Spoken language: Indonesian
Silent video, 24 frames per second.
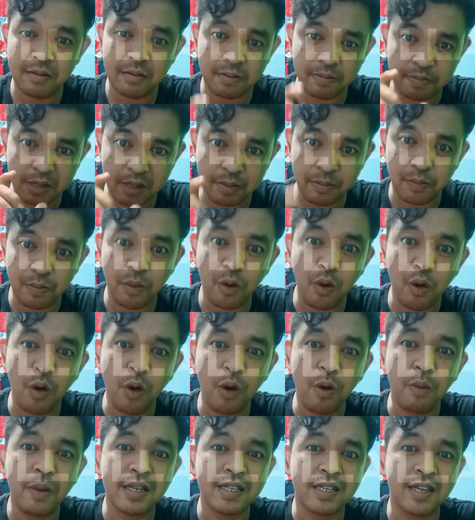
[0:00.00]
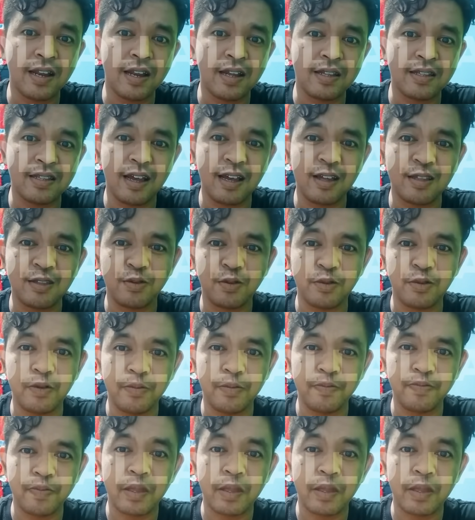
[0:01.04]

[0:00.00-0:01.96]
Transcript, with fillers: berbohong masalah tato?